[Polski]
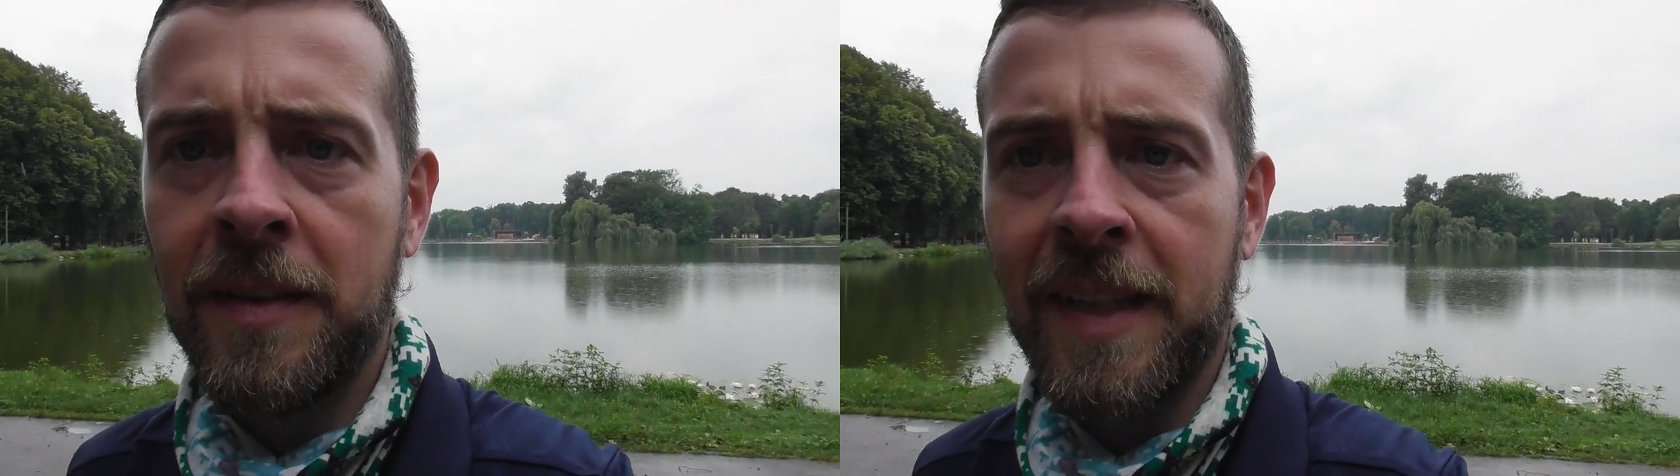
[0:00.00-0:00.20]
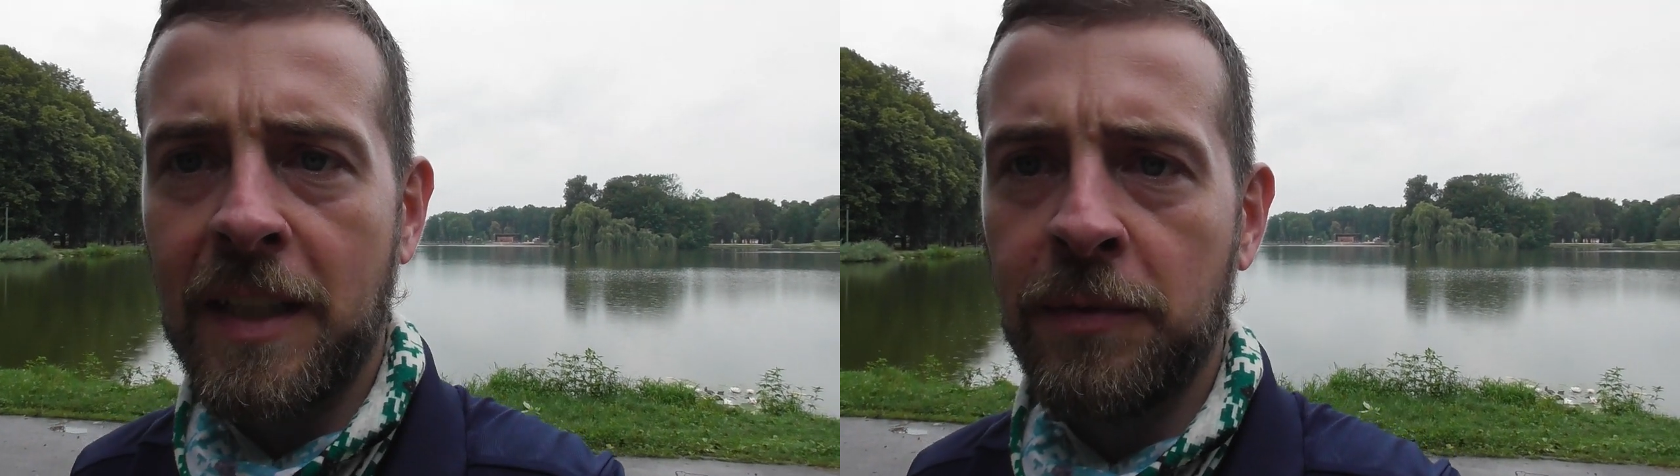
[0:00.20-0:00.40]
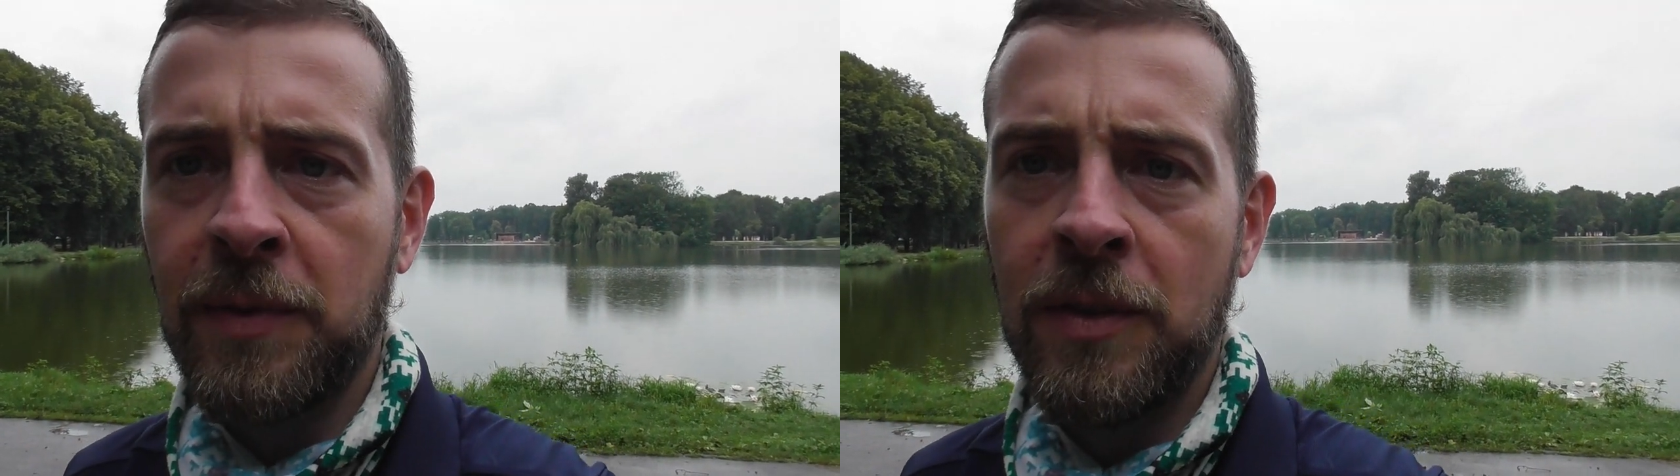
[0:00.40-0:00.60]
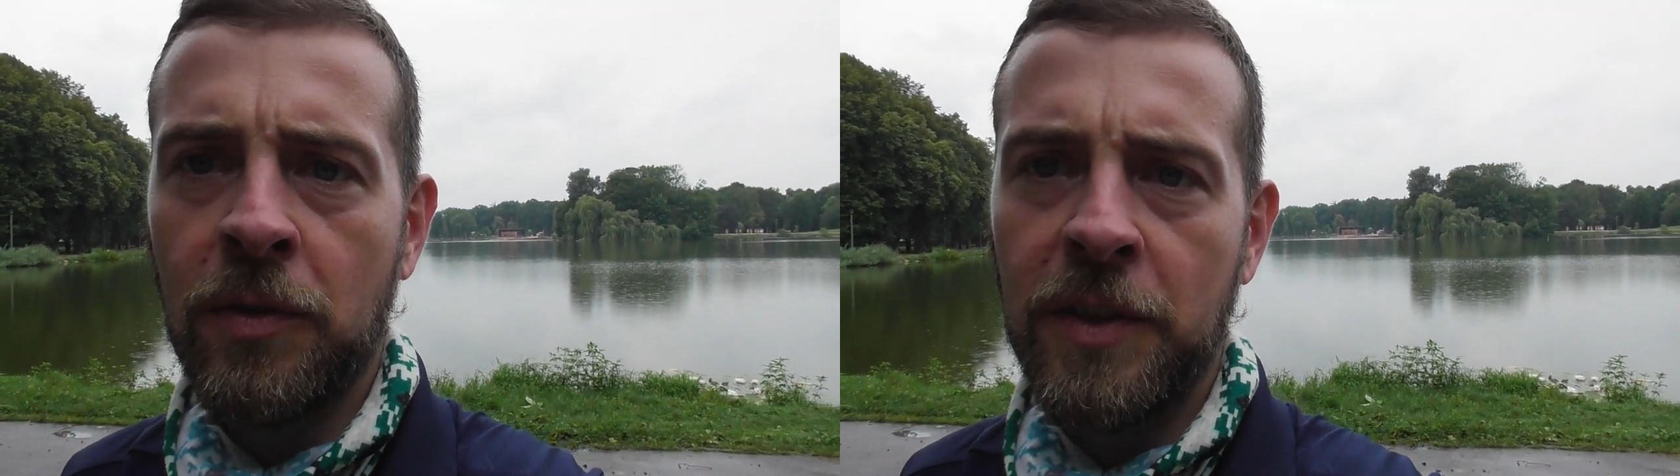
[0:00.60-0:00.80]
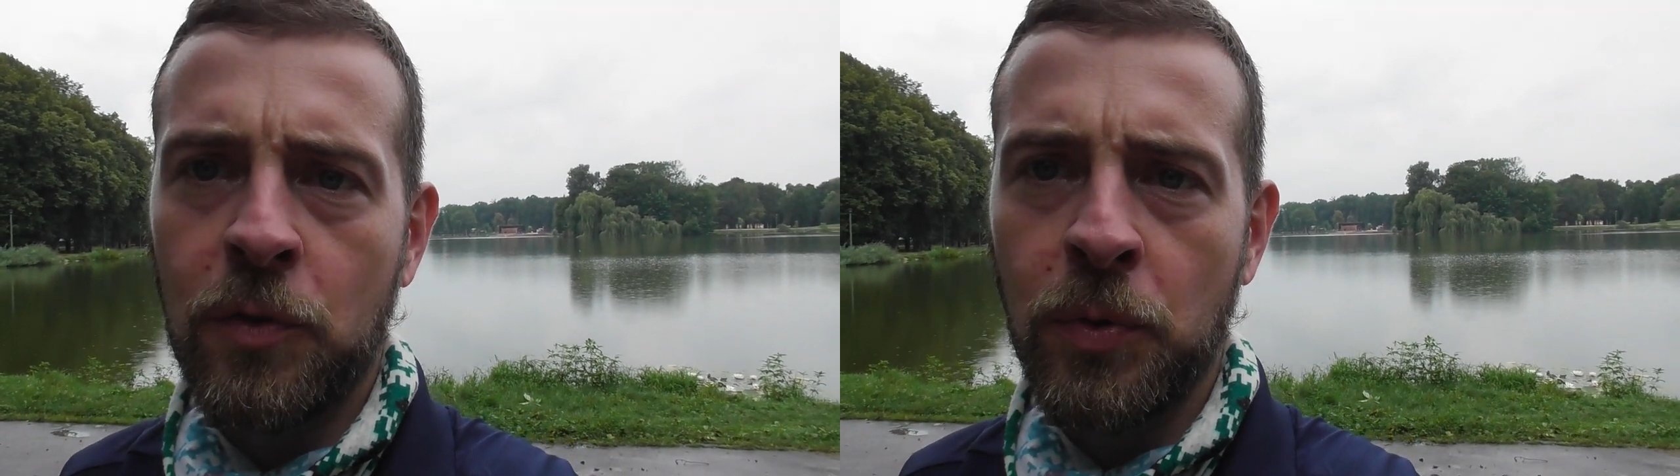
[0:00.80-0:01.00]
e, zalew
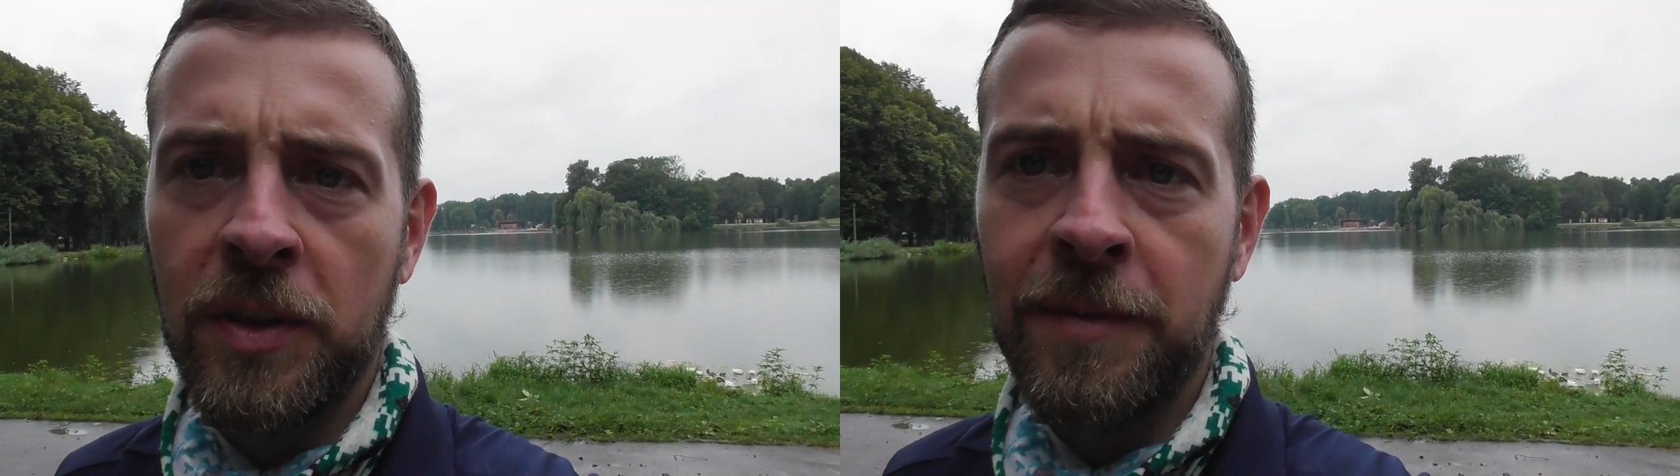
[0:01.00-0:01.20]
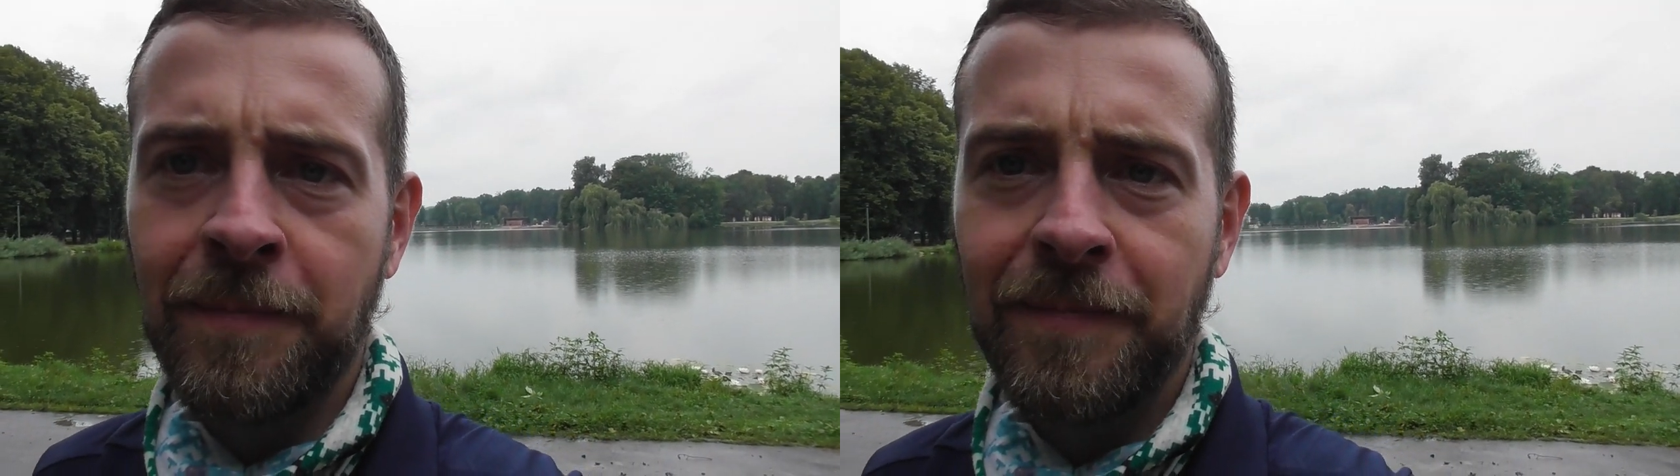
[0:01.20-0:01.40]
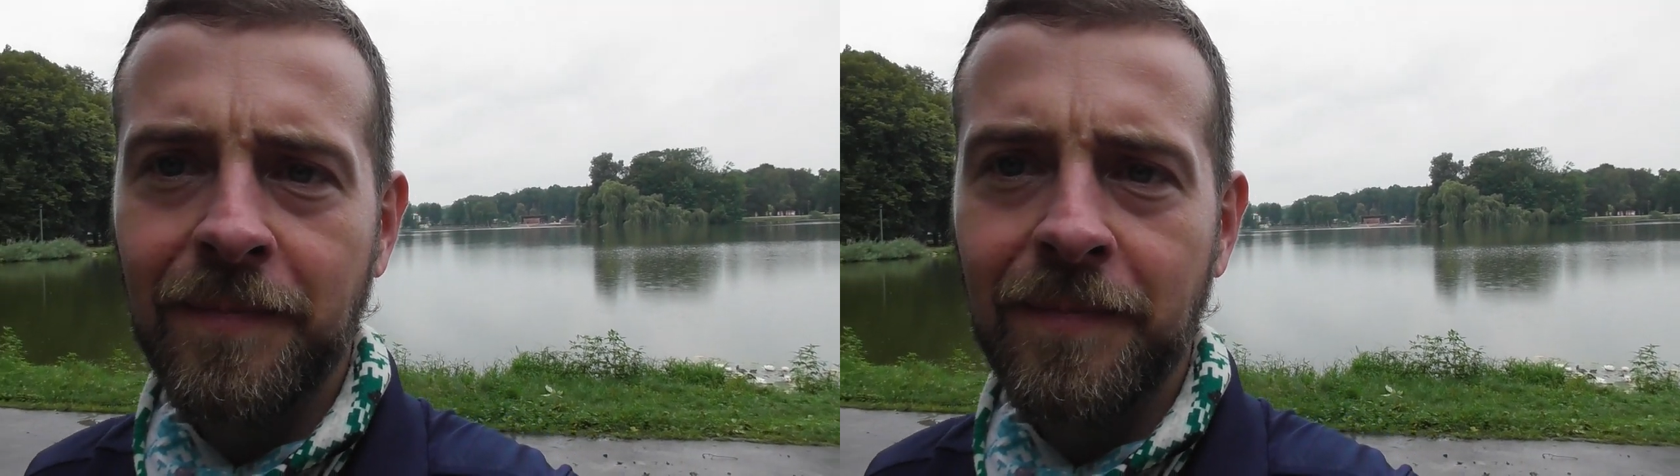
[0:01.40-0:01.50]
Nowej Huty.